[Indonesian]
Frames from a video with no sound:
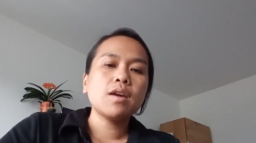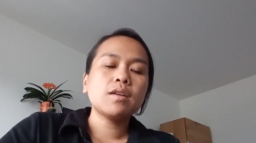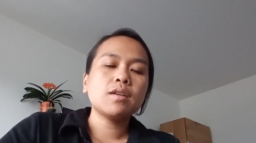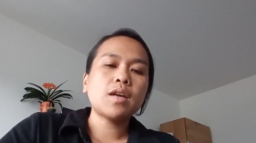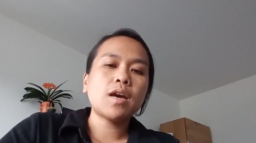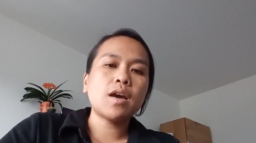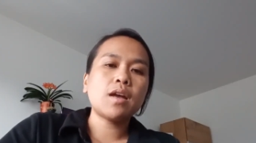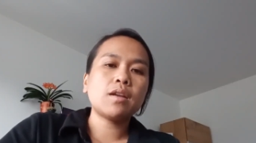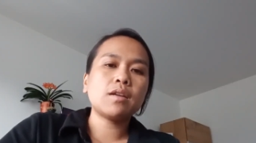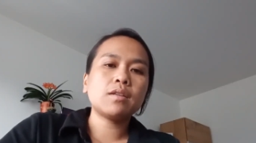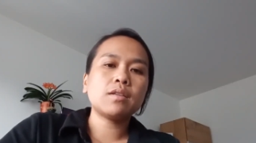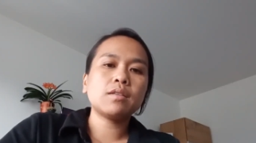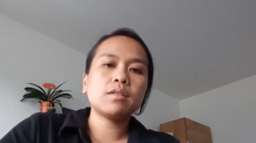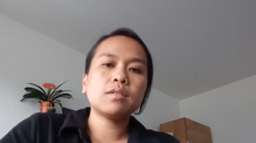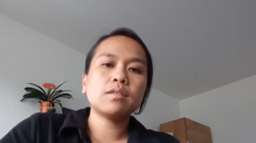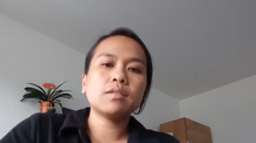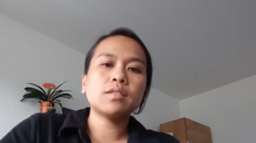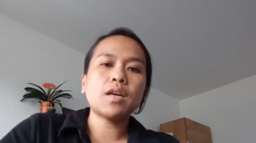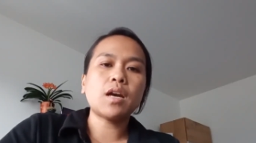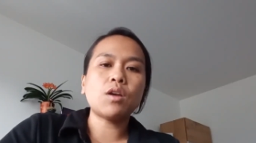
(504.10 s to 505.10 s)
Dan
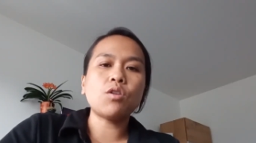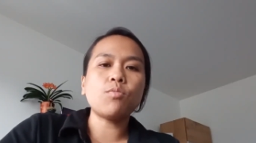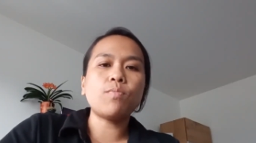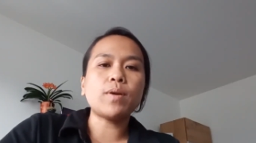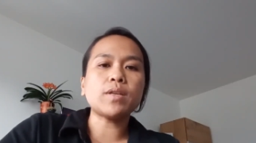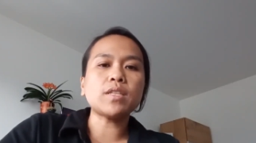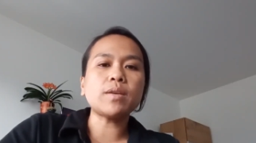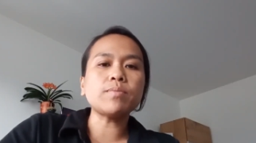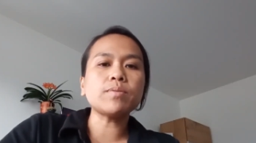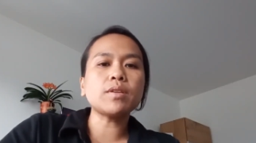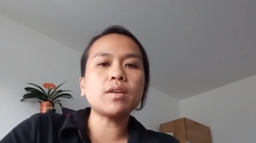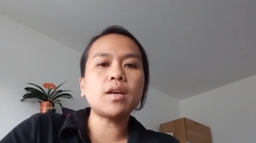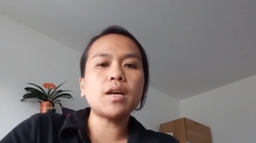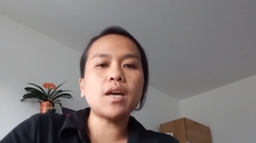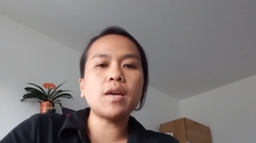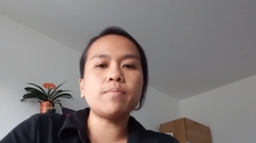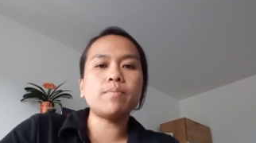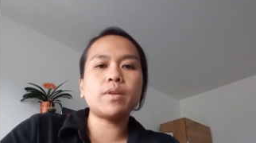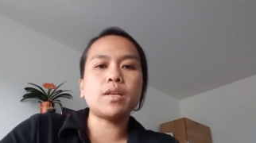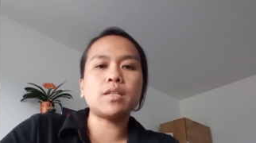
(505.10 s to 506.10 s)
jangan lupa
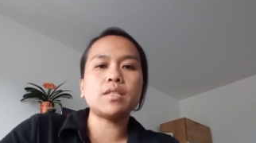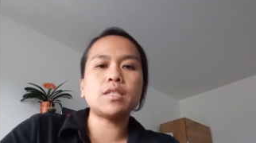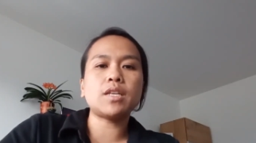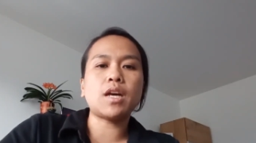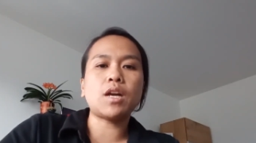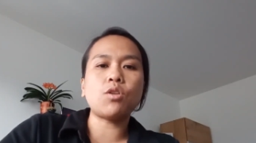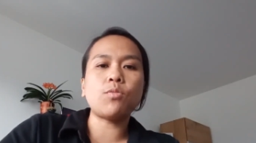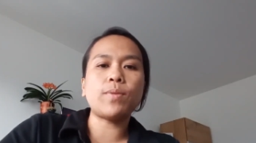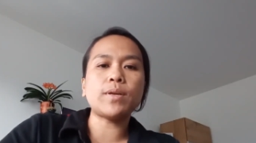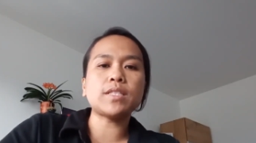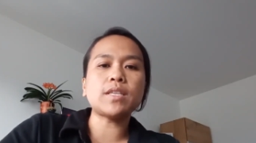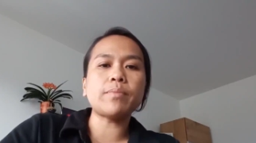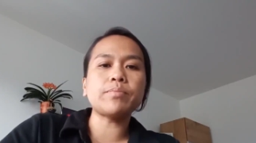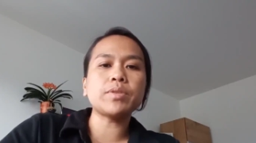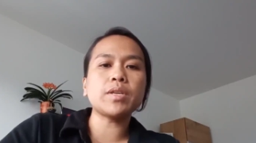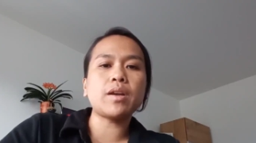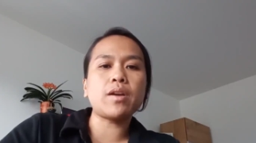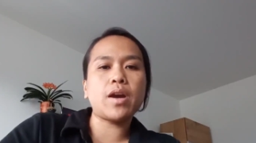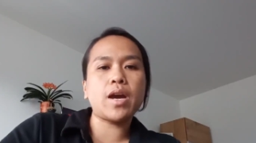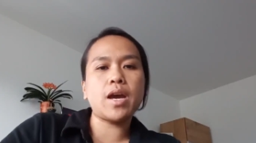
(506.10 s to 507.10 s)
subscribe, dan jangan lupa
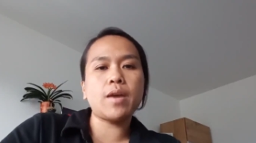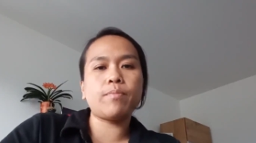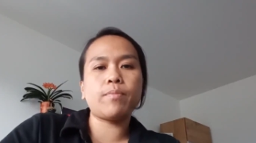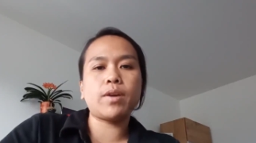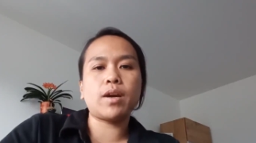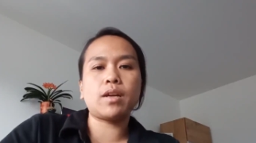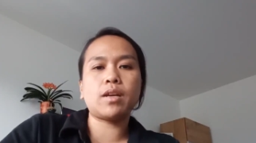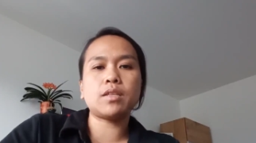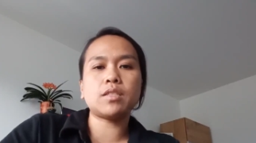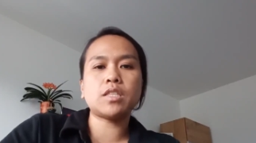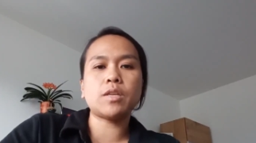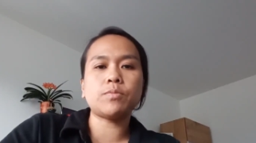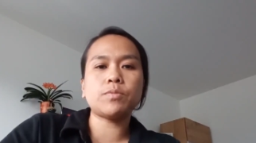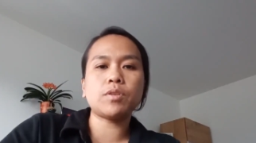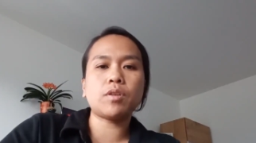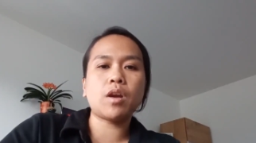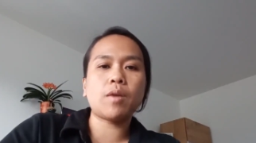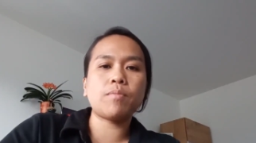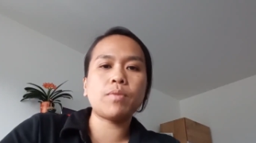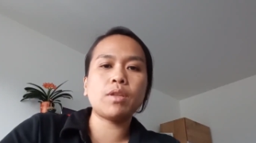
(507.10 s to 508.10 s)
subscribe, karena
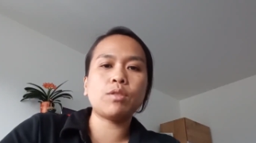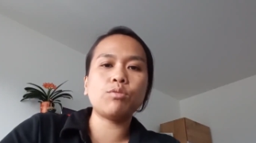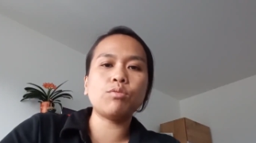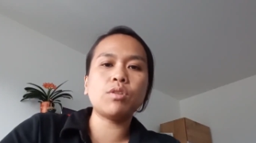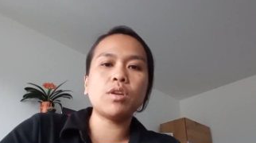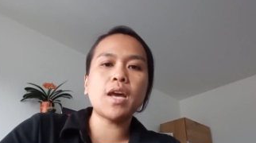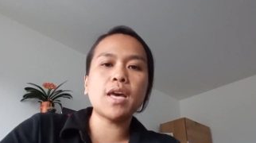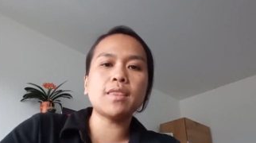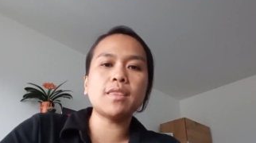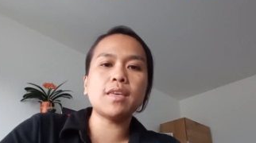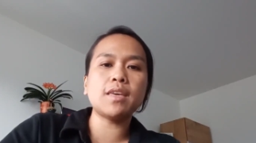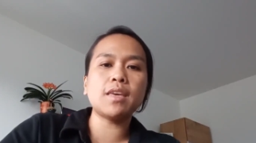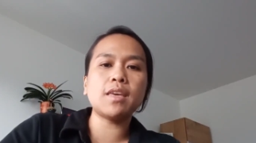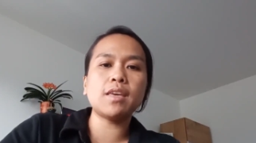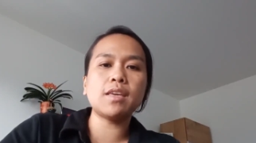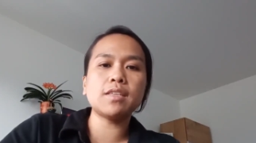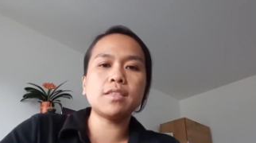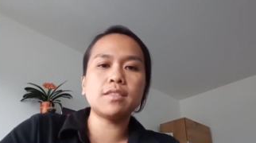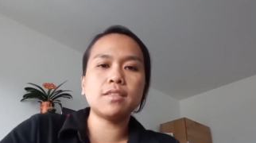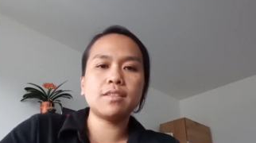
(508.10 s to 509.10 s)
subscribe itu
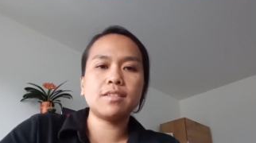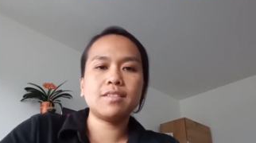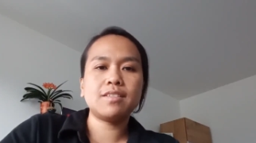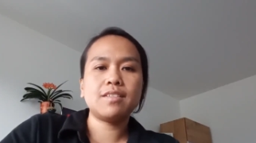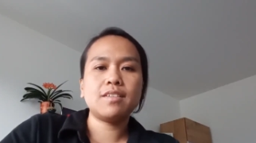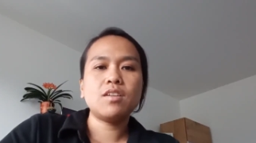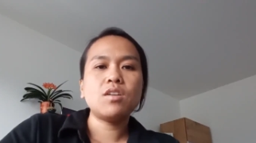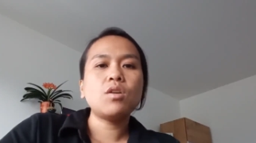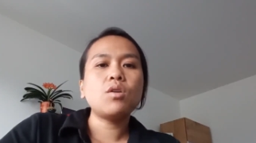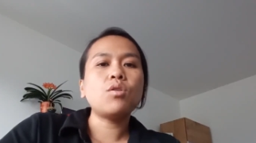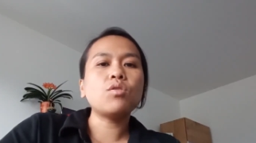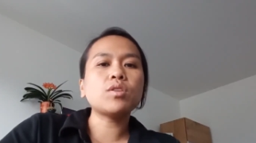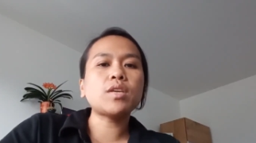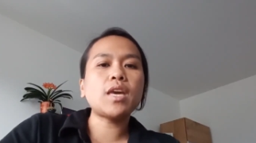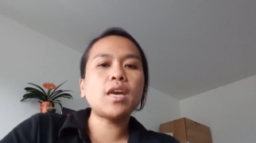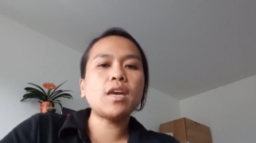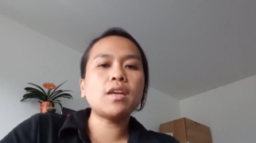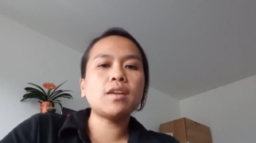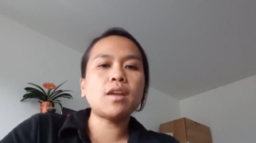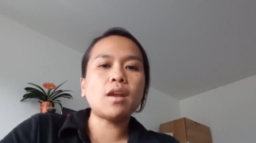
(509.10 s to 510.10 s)
gratis.
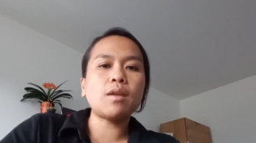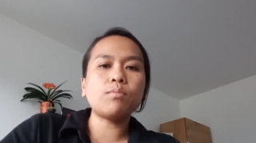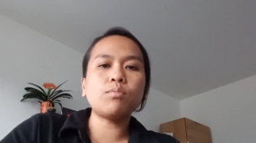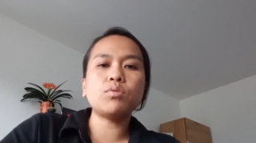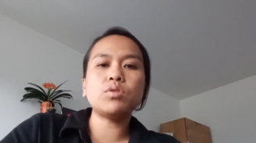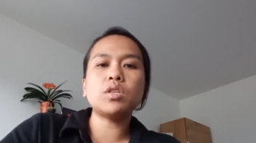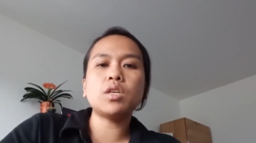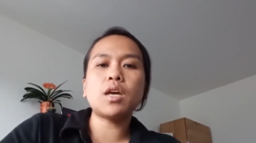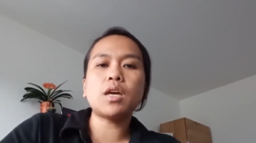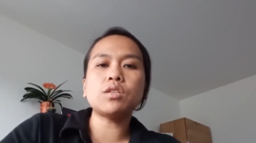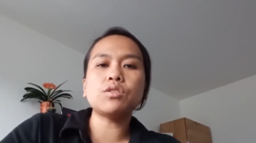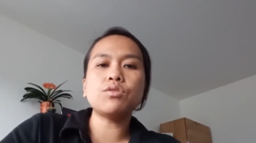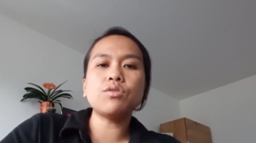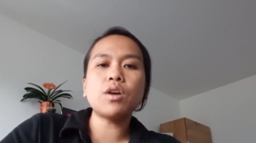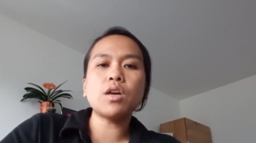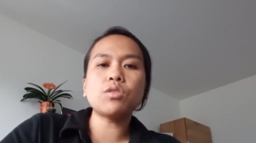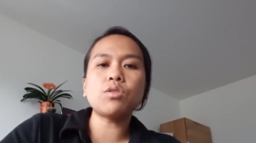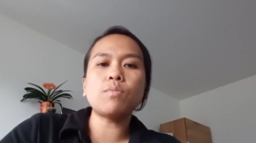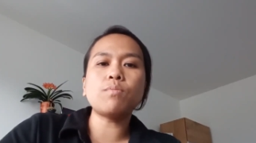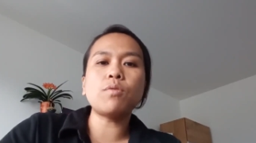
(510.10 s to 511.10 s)
Oke, dan bunyikan
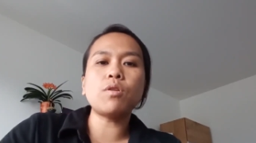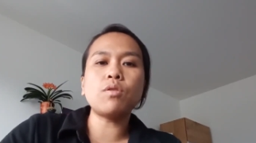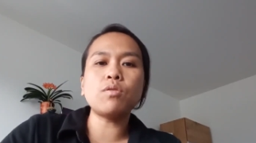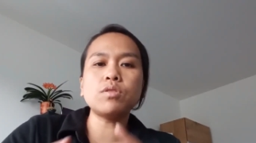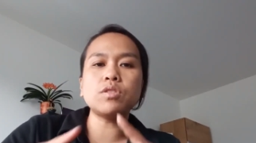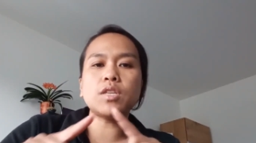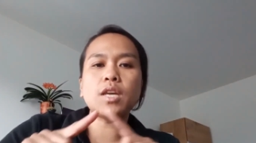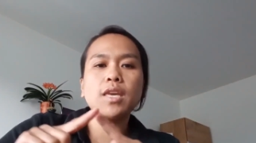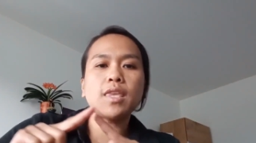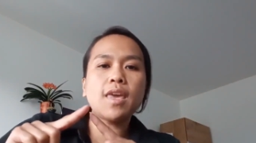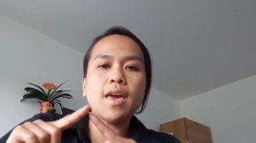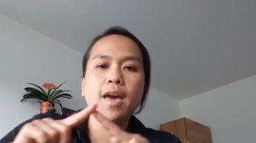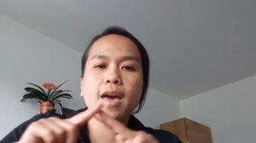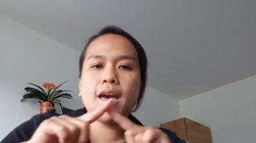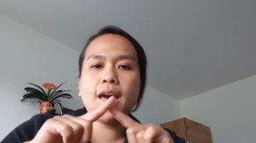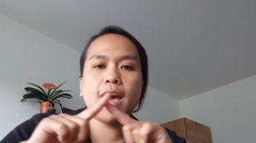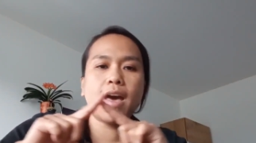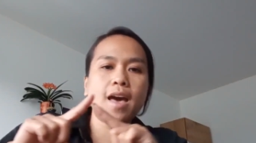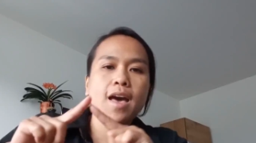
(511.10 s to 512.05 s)
juga tombol loncengnya.